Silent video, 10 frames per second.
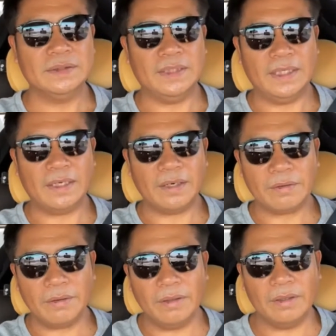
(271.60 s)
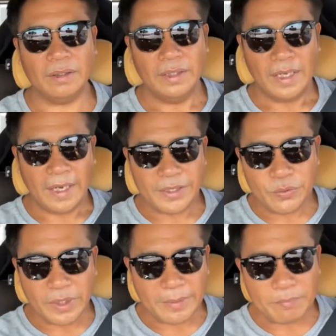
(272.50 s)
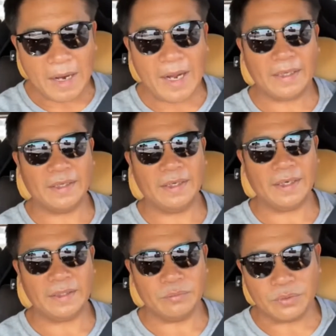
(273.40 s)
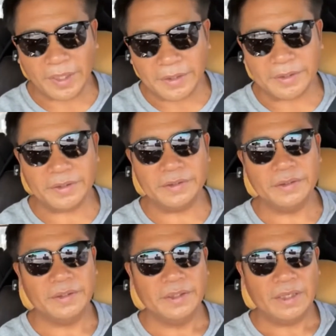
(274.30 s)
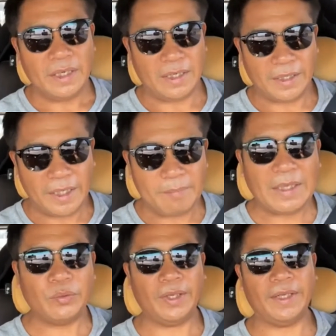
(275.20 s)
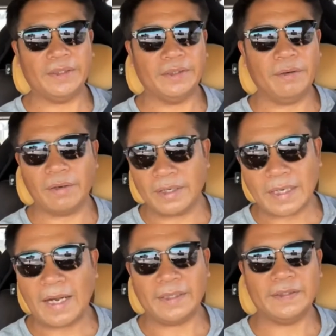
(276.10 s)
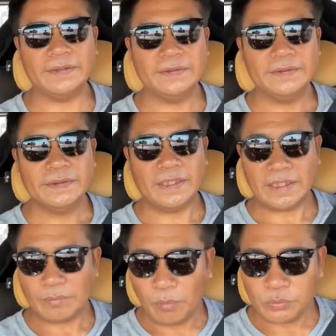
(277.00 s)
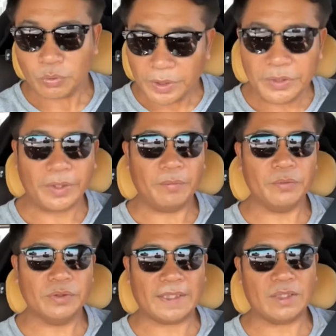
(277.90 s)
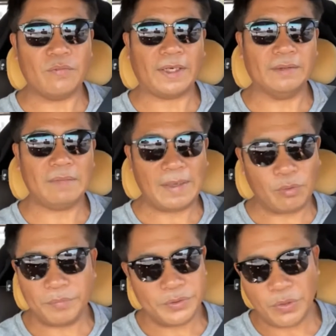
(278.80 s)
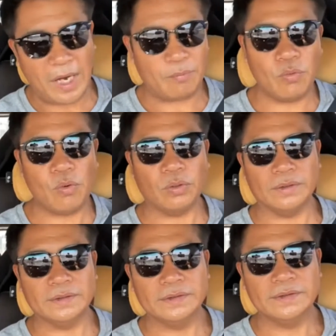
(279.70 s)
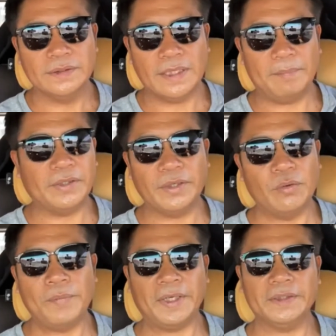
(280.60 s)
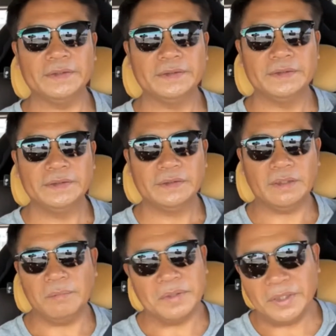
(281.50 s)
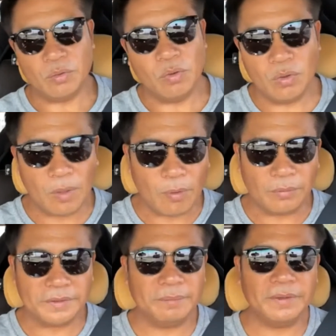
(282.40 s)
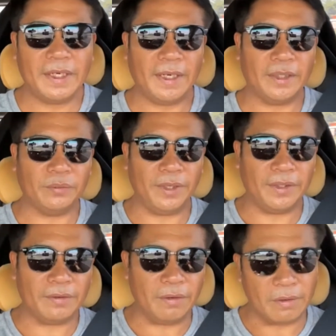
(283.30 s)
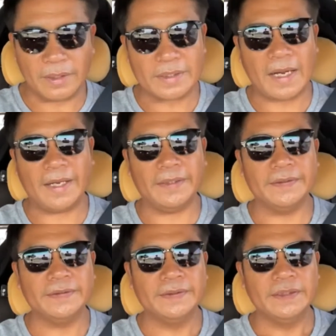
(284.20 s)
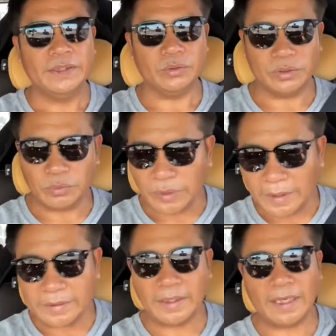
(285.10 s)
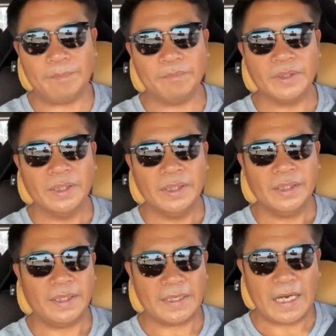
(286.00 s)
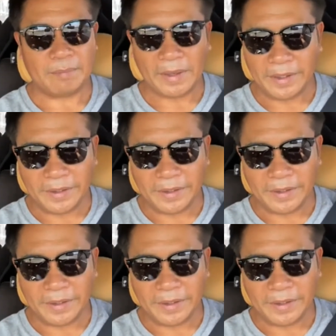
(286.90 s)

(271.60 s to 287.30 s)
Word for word: นะฮะ แล้วก็ให้อยู่ในบ้านและอยู่ในอาณาเขตบ้านตัวเอง ออกกำลังกายนะอย่างผมโชคดีหน่อยผมอยู่ต่างจังหวัดบ้านผมอยู่ห่างผู้คนนะเป็นกิโลเมตร ก็มีรั้วรั้วขอบคิดมีนายเขตตัวเองก็ออกกำลังกาย อยู่ในตรงนั้นนะครับ ในการไป